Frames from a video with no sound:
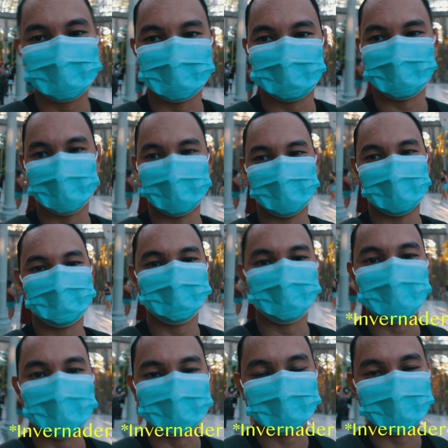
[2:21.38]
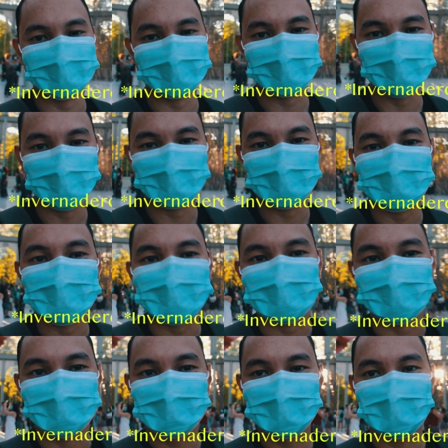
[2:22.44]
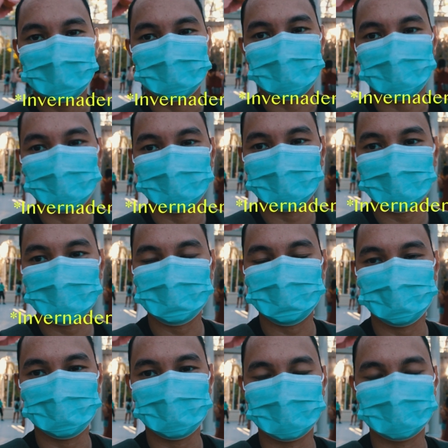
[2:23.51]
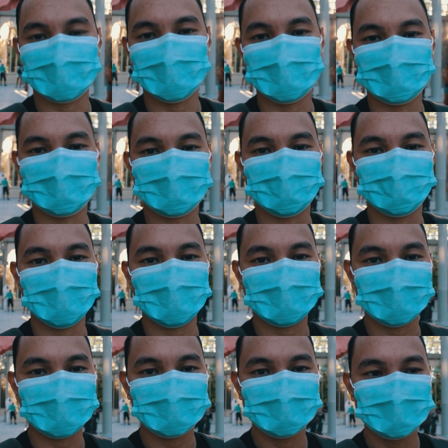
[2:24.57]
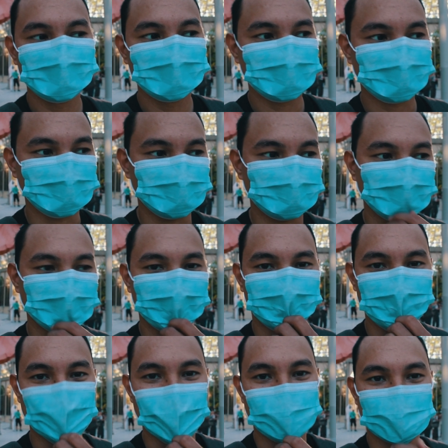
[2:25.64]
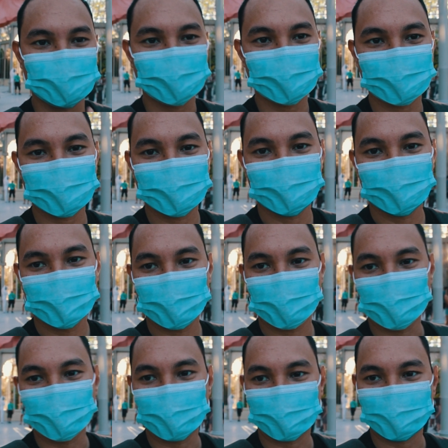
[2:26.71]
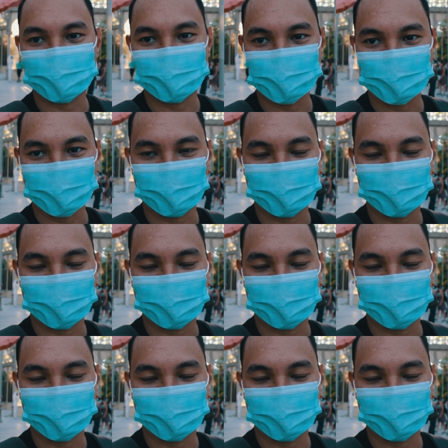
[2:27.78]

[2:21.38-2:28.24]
este Palacio de Cristal era un vivero, pero ahora solo atrae turistas con exposiciones como la que tenemos